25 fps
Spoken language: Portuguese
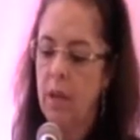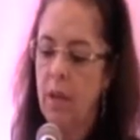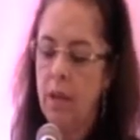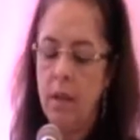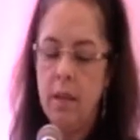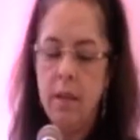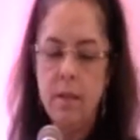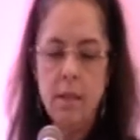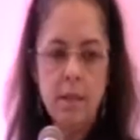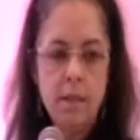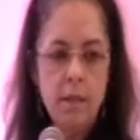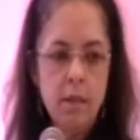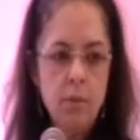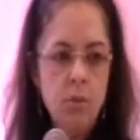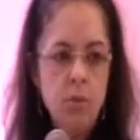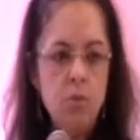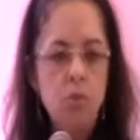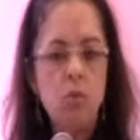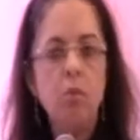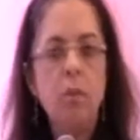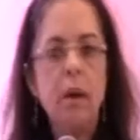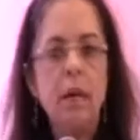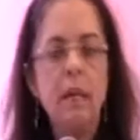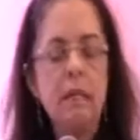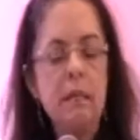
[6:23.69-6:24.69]
e estamos
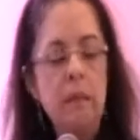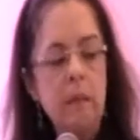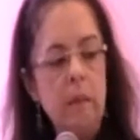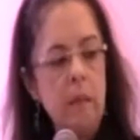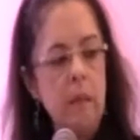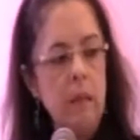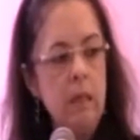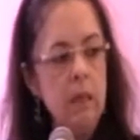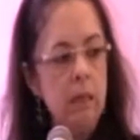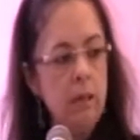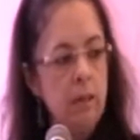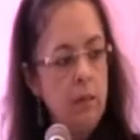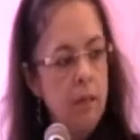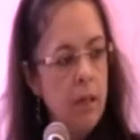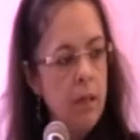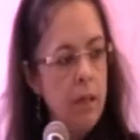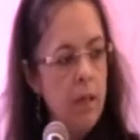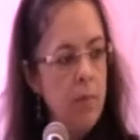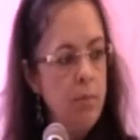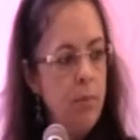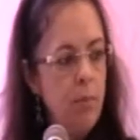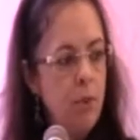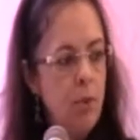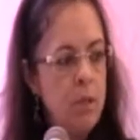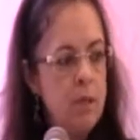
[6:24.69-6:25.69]
com mais 30 em
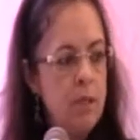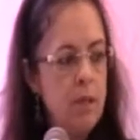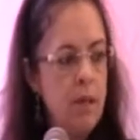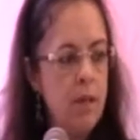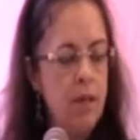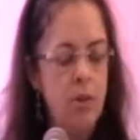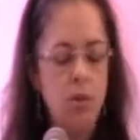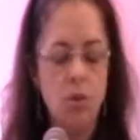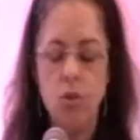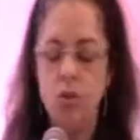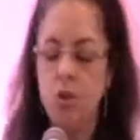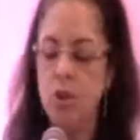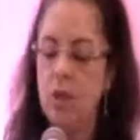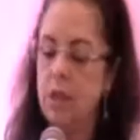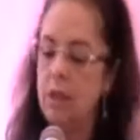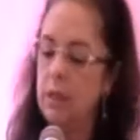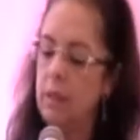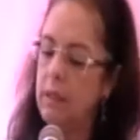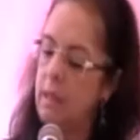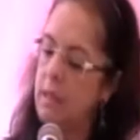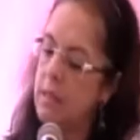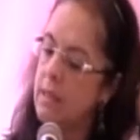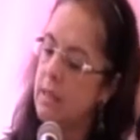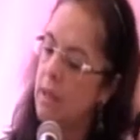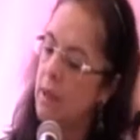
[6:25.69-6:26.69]
processo de
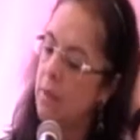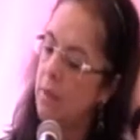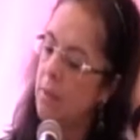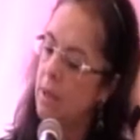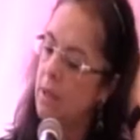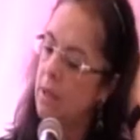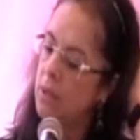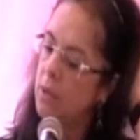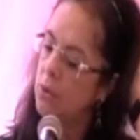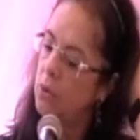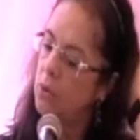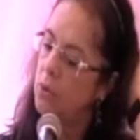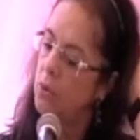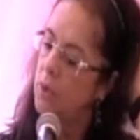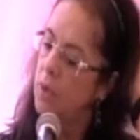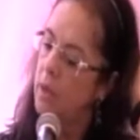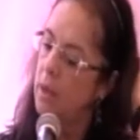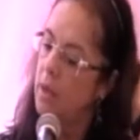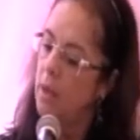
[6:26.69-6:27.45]
credenciamento,